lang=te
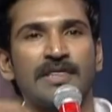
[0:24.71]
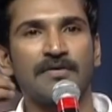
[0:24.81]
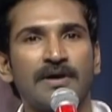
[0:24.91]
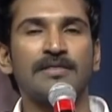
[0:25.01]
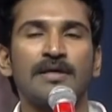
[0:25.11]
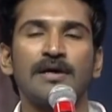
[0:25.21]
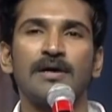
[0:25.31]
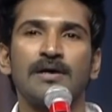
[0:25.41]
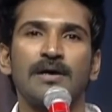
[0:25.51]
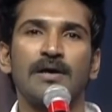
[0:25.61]
తర్వాత
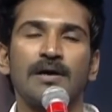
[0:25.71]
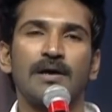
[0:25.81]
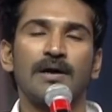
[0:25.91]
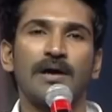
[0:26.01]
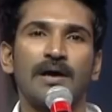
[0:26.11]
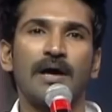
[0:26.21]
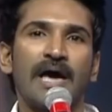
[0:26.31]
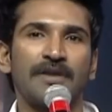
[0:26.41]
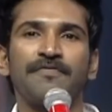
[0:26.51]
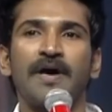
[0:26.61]

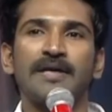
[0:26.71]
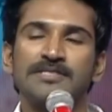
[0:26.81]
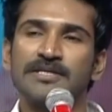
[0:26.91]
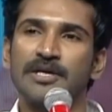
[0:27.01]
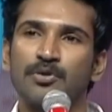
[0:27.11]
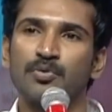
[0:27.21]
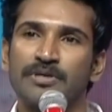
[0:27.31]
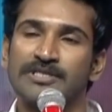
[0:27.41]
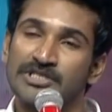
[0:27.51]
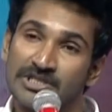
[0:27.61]
ఆయన ఫ్యాన్స్ అయ్యారు
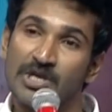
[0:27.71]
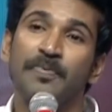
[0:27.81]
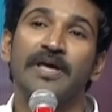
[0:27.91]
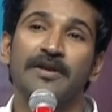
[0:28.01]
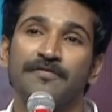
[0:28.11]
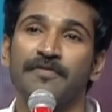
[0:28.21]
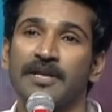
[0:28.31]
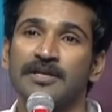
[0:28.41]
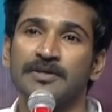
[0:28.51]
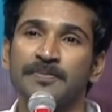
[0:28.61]
నేను చిన్నప్పుడే ఆయన ఫ్యాన్ని